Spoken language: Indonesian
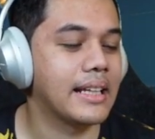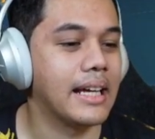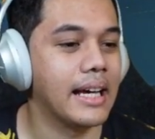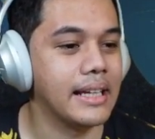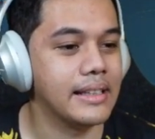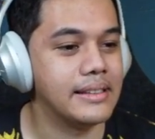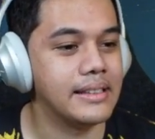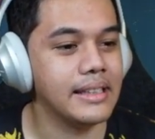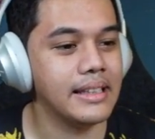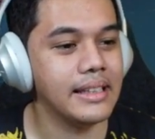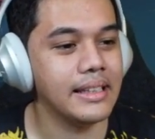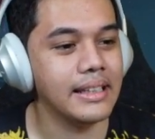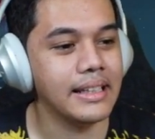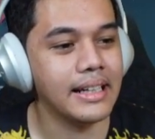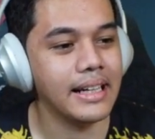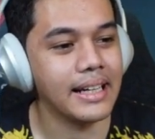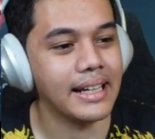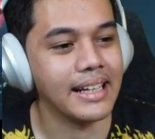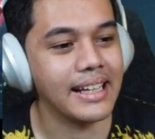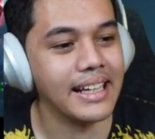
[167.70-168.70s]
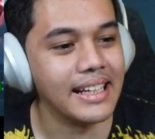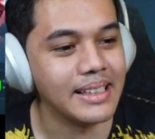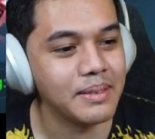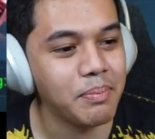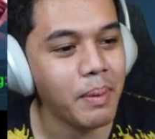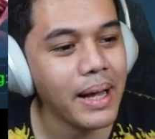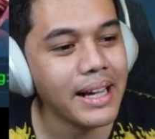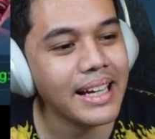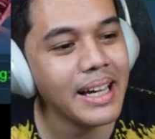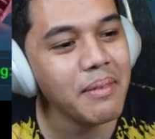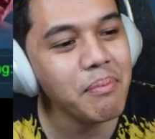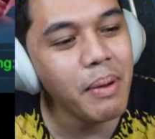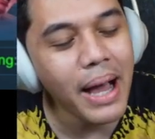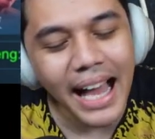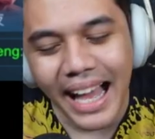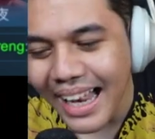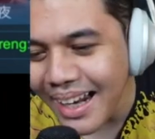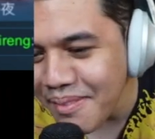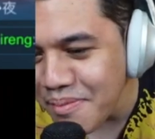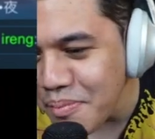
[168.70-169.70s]
guys si ler guys pakai
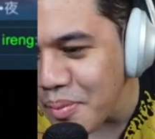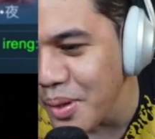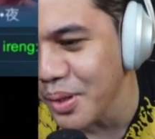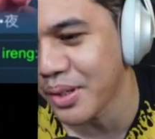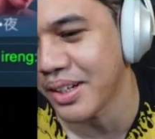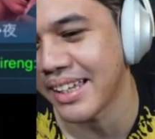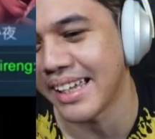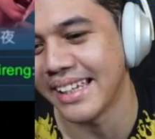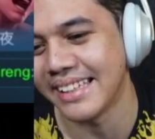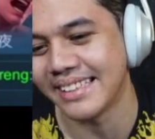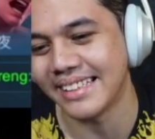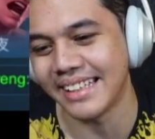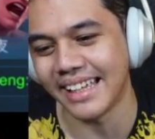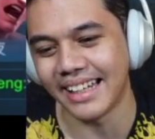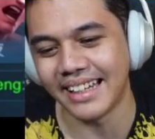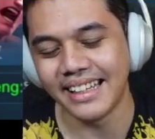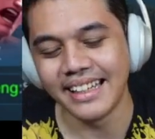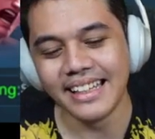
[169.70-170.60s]
balmon guys lihat